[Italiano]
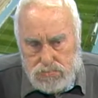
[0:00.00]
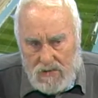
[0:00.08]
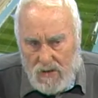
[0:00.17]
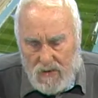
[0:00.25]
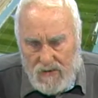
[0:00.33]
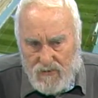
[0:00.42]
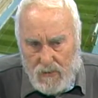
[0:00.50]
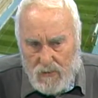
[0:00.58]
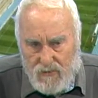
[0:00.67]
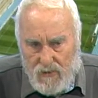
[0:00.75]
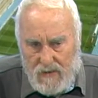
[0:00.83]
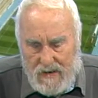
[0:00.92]
io che sono
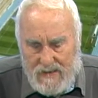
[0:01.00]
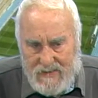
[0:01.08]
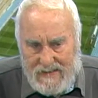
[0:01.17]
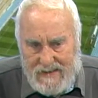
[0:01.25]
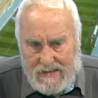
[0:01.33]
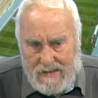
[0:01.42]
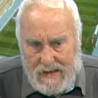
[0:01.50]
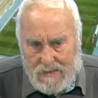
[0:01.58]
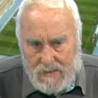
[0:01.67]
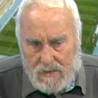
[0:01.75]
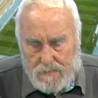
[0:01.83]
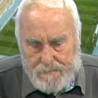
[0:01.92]
un giornalista
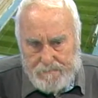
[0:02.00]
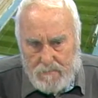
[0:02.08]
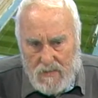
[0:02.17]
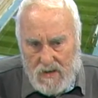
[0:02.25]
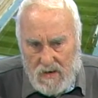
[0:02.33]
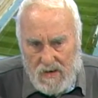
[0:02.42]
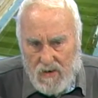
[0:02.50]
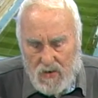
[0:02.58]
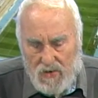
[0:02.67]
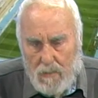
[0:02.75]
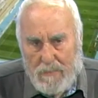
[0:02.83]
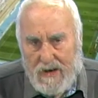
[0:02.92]
datato,
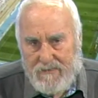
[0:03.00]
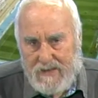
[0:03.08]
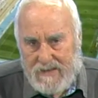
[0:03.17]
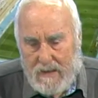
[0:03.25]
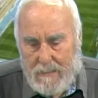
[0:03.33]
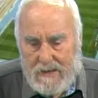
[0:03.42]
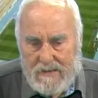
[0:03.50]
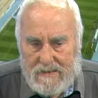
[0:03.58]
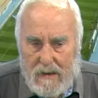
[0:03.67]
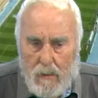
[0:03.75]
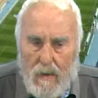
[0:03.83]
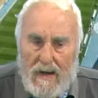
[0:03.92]
ricordo
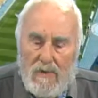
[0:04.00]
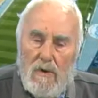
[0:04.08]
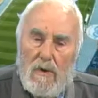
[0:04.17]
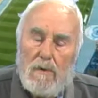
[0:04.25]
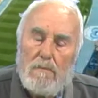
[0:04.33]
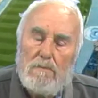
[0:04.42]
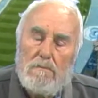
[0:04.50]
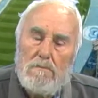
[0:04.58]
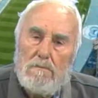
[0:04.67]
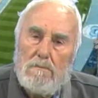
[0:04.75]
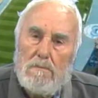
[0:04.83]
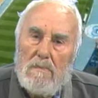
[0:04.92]
perfettamente quando
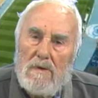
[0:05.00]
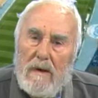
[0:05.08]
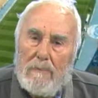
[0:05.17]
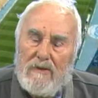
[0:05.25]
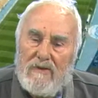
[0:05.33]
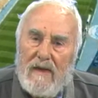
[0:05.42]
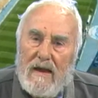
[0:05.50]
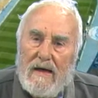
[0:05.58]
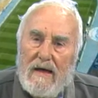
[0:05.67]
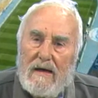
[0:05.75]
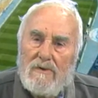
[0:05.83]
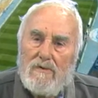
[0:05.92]
la Pescara
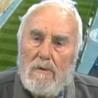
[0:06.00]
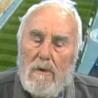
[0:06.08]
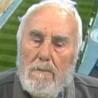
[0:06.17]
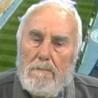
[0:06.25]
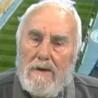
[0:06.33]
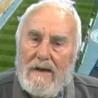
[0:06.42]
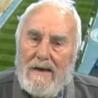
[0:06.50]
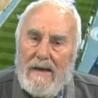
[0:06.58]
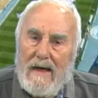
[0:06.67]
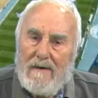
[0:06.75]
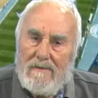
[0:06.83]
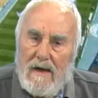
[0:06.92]
Calcio
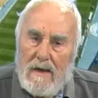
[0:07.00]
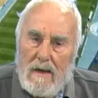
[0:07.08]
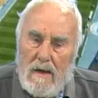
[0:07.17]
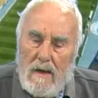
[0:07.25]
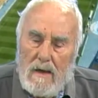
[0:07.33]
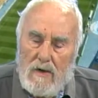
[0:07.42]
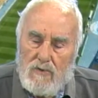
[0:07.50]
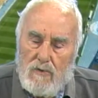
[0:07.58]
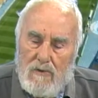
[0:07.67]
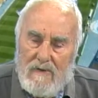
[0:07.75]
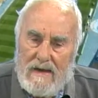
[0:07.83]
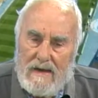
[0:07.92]
brillava
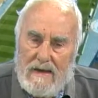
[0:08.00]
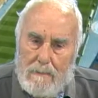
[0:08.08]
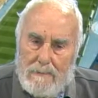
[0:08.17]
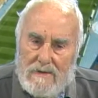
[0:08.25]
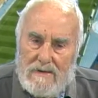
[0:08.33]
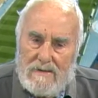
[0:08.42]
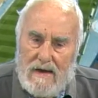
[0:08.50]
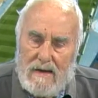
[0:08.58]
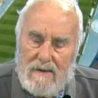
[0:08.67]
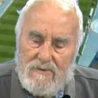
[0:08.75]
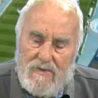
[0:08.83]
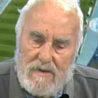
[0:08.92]
sui vari campi
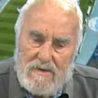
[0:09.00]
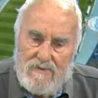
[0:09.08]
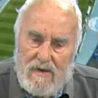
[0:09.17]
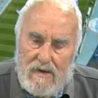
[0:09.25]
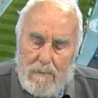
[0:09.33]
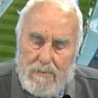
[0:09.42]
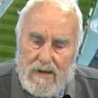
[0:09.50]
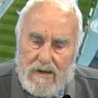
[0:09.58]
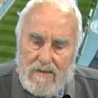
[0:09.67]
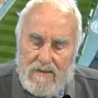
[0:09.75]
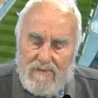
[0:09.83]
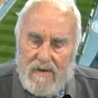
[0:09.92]
d'Italia, sia di Serie B
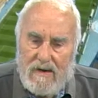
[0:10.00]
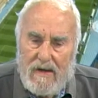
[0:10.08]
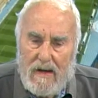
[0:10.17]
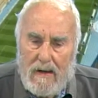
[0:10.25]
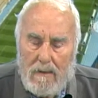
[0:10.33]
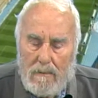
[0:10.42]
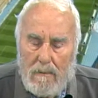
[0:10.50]
che di Serie A,